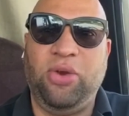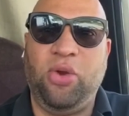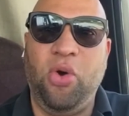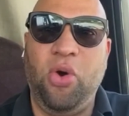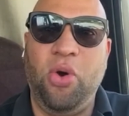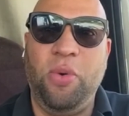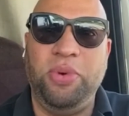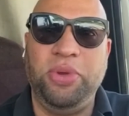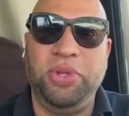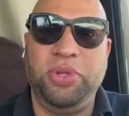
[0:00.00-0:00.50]

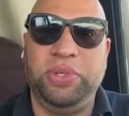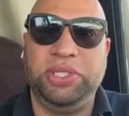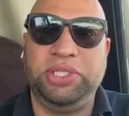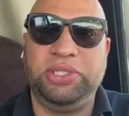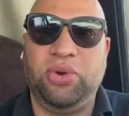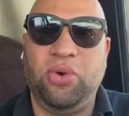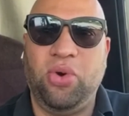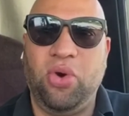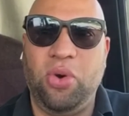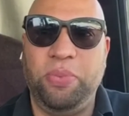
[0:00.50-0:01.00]
cómo yo
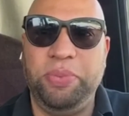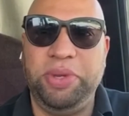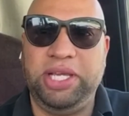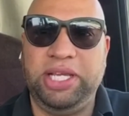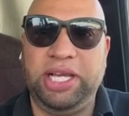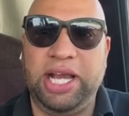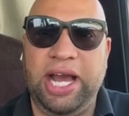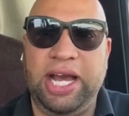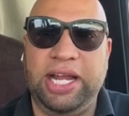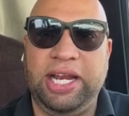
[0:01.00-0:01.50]
escojo mis
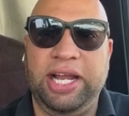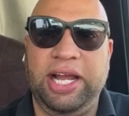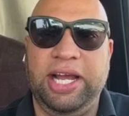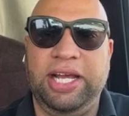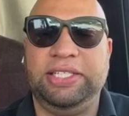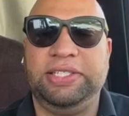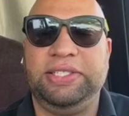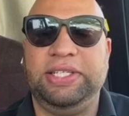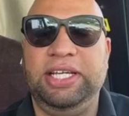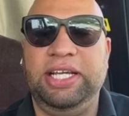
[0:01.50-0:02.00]
cargas